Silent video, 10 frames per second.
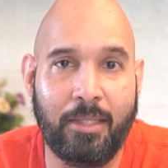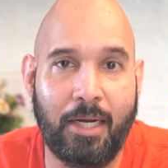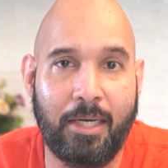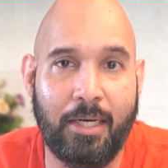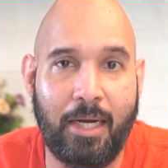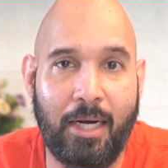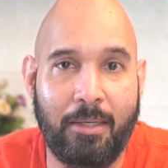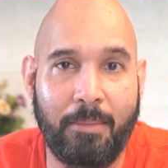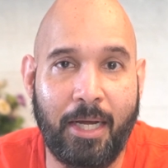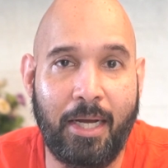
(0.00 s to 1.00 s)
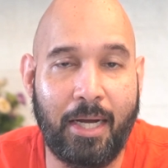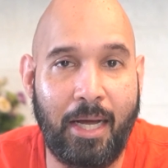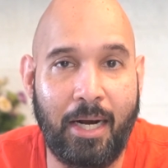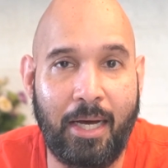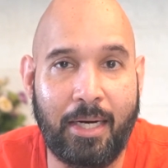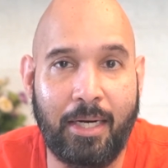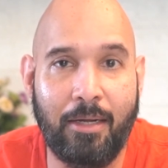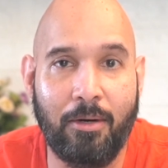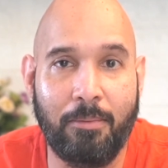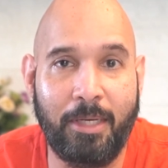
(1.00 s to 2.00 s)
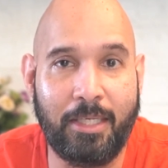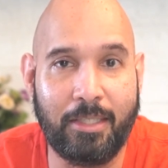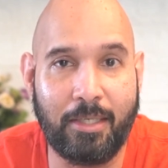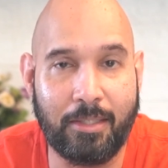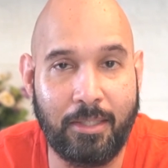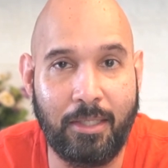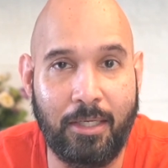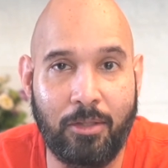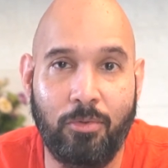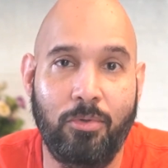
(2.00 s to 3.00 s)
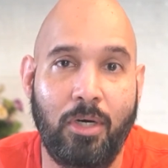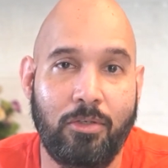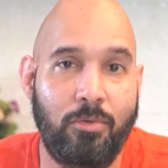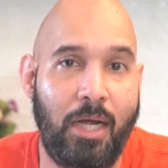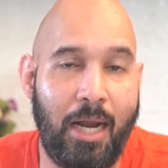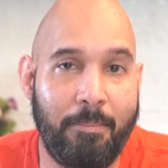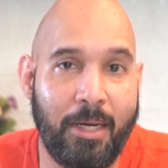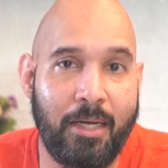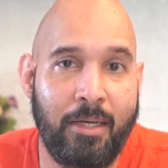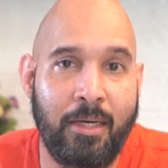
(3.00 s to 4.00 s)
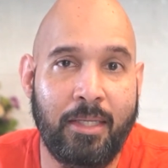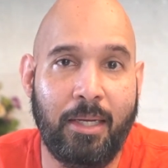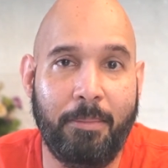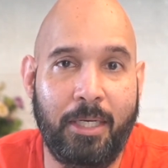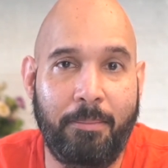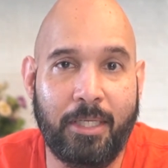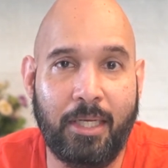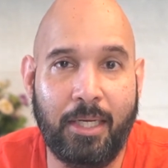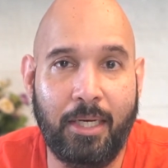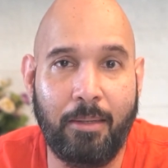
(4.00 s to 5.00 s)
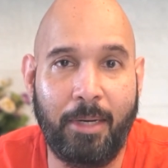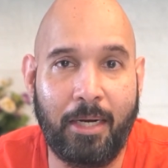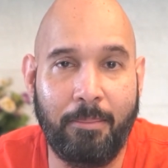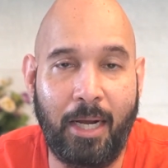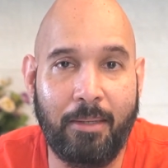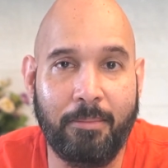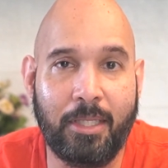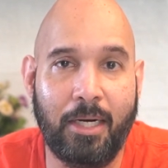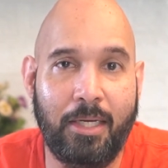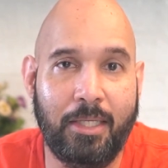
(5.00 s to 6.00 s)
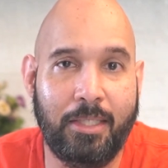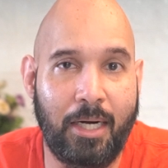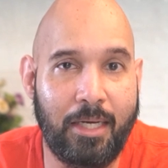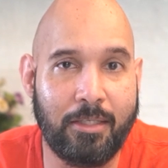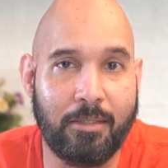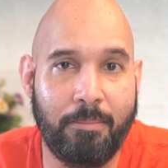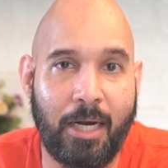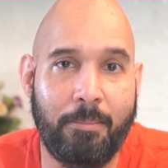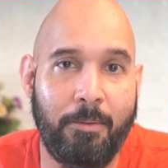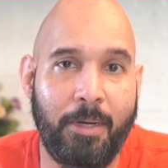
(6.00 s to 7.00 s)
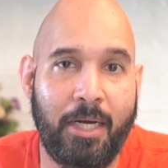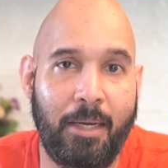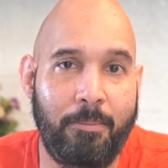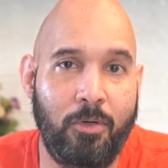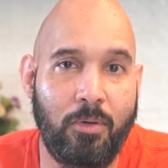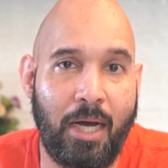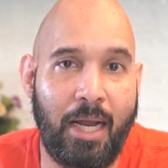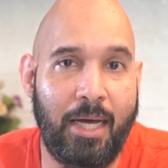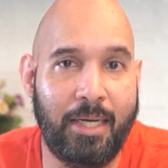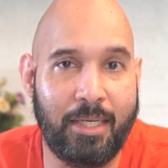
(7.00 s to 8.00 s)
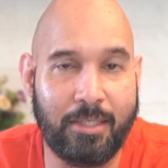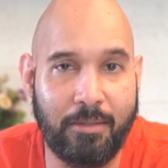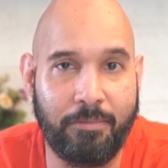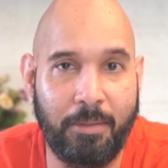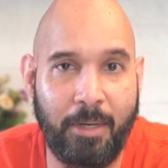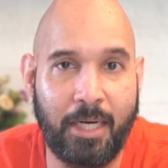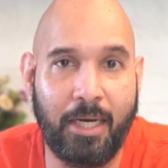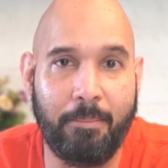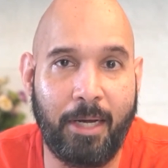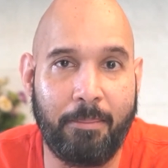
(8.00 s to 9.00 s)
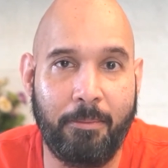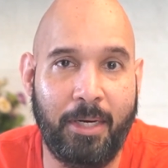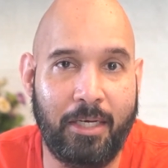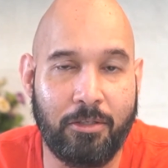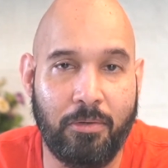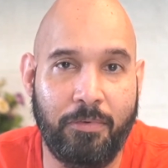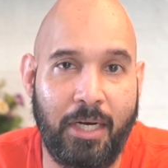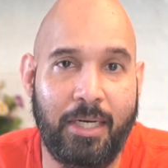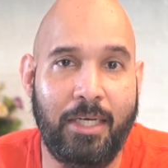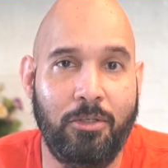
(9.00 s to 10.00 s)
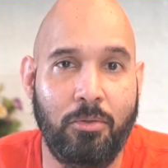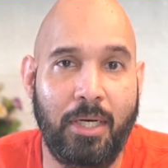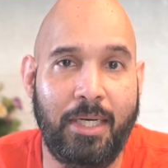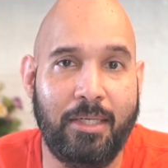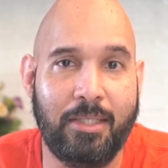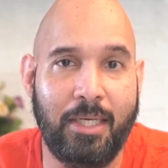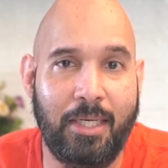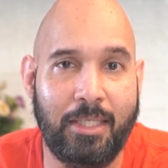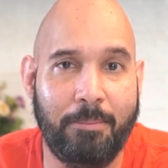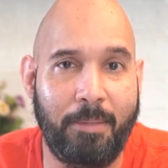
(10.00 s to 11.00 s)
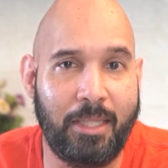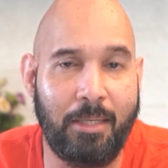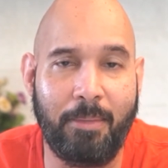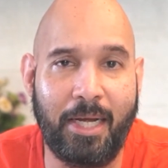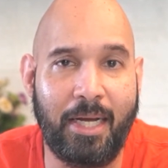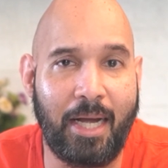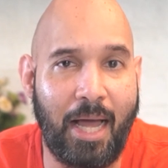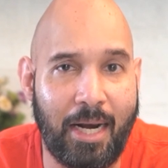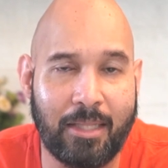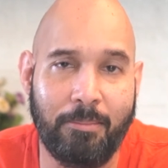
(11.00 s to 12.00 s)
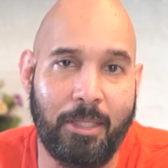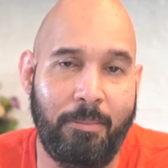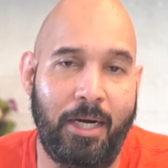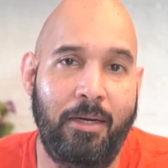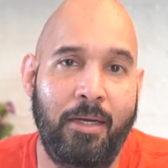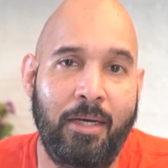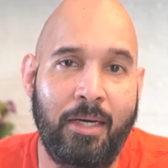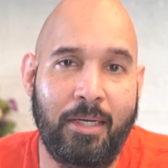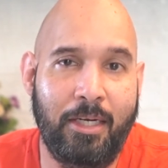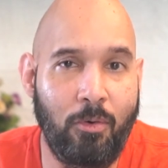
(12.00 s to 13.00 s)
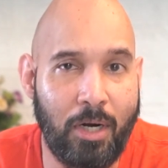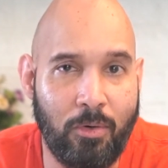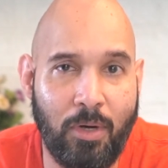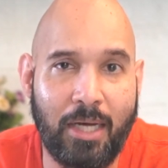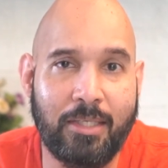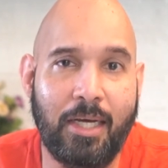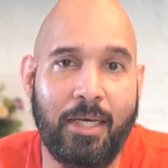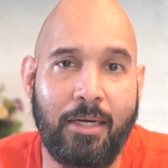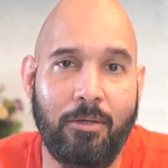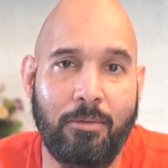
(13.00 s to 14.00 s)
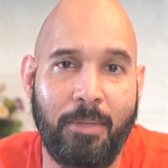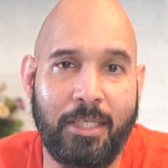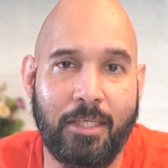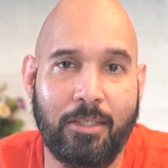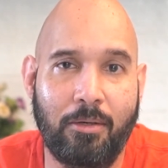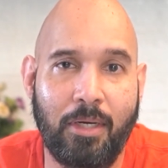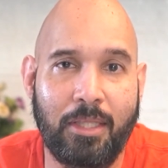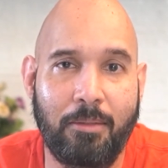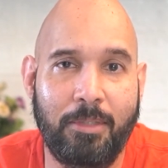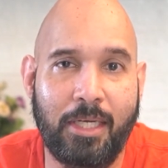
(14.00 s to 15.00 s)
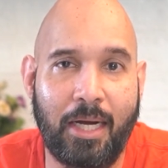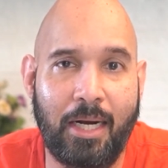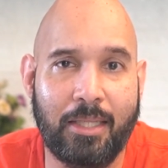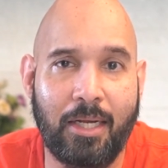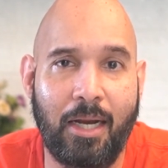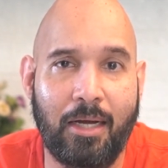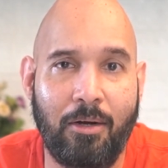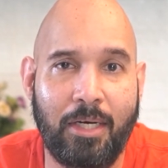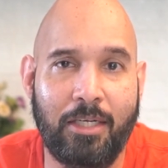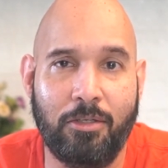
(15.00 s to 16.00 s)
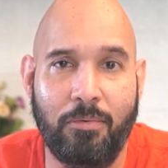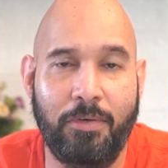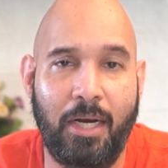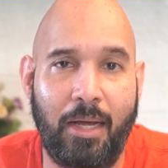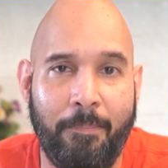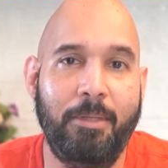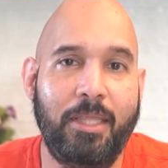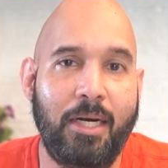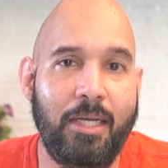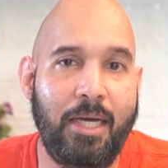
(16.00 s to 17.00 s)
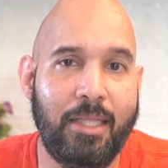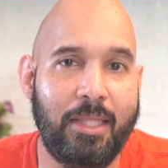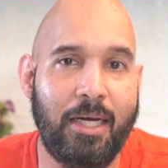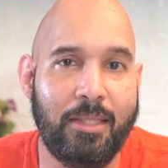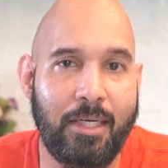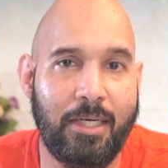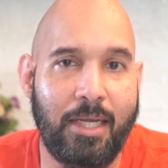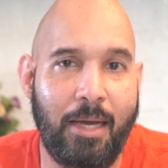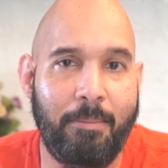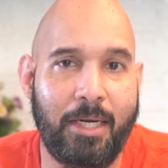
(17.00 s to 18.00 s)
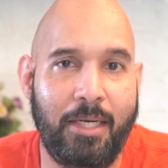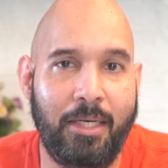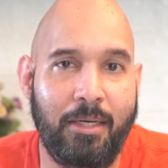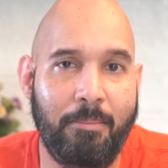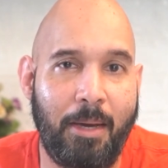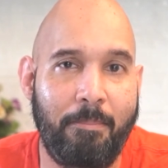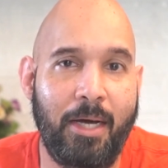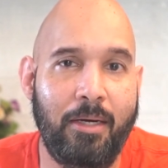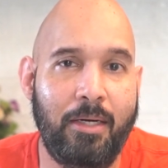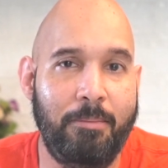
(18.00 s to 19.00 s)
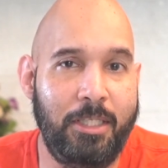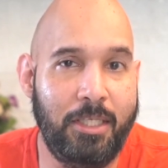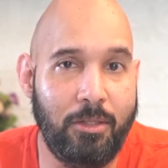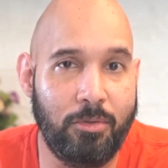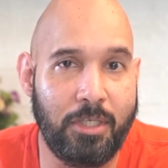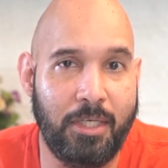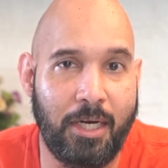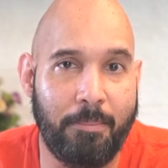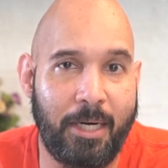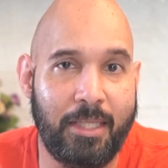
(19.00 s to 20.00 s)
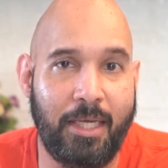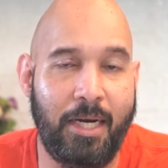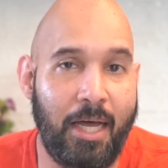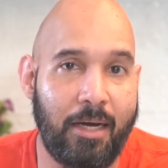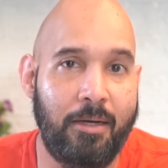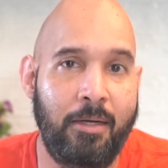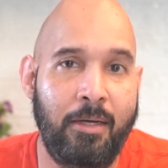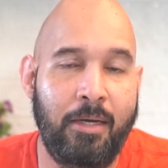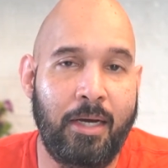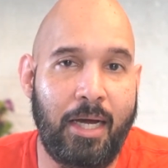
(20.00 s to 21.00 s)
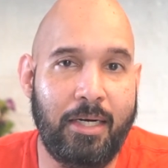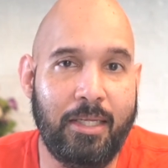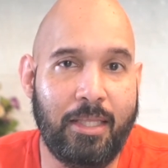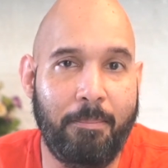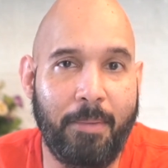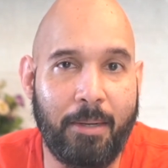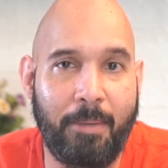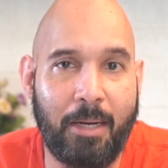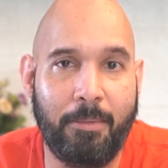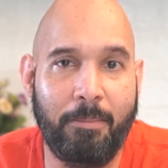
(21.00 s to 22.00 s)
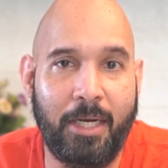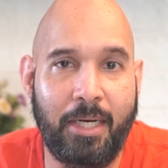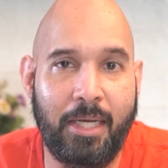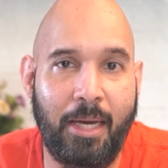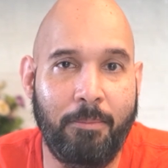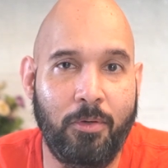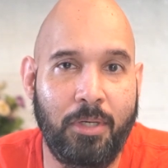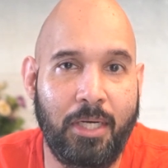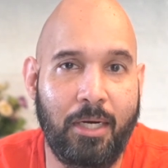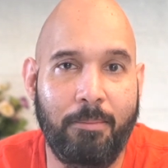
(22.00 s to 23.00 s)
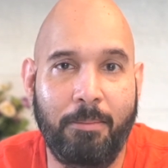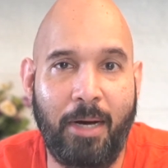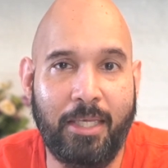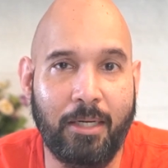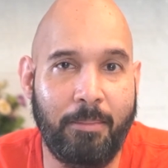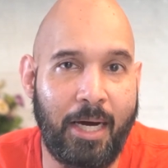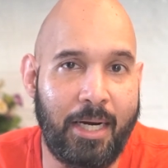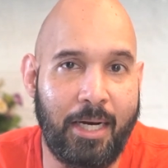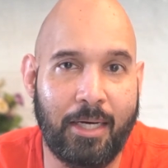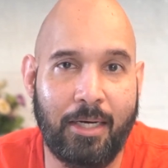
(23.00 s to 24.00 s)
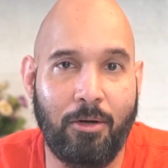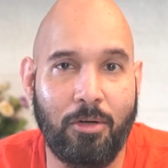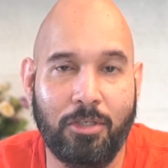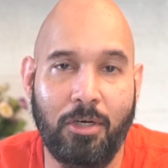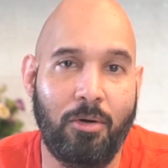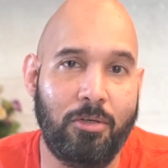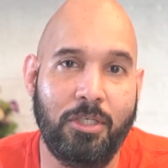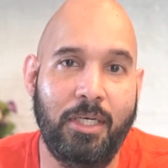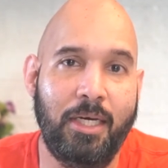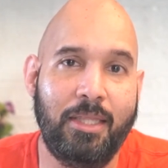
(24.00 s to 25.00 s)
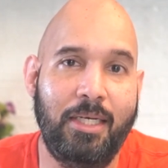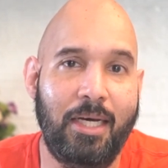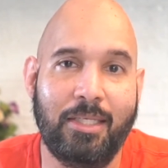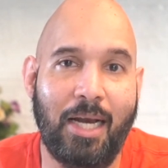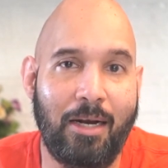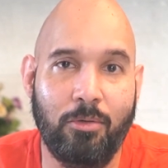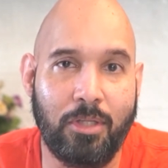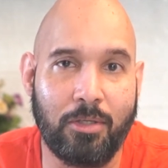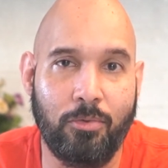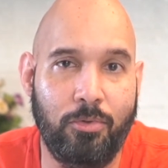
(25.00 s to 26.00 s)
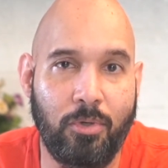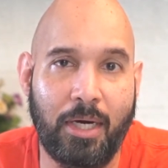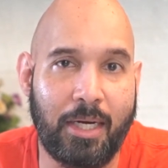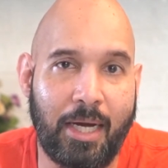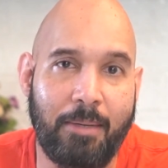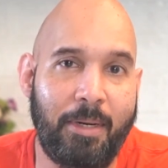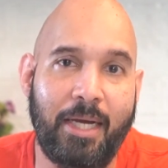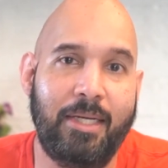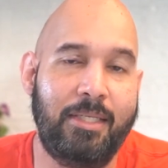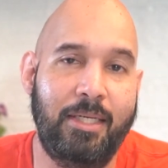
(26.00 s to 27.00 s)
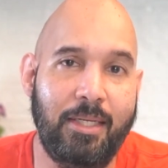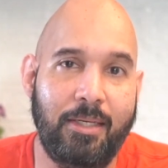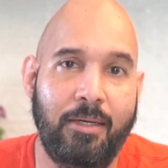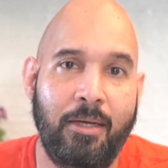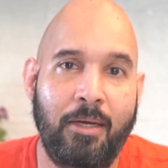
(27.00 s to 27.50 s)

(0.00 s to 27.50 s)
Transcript: Terakhir kali mereka kalah adalah lawan Manchester City, itu juga sudah lama, tapi di pertandingan kemarin malam terlihat jelas para pemain MU kalah agresif dibandingkan para pemain Aston Villa dan juga dari segi kecepatan mereka kalah teman-teman. Di luar dugaan saya loh, Manchester United bisa kalah telak lawan Aston Villa. Tapi terlihat taktik dari Emery ini memang lebih jitu sih daripada Ten Hag karena tampak para pemain dari MU ini lebih banyak mengandalkan crossing-crossing yang tidak selalu tertuju ke rekan mereka sendiri.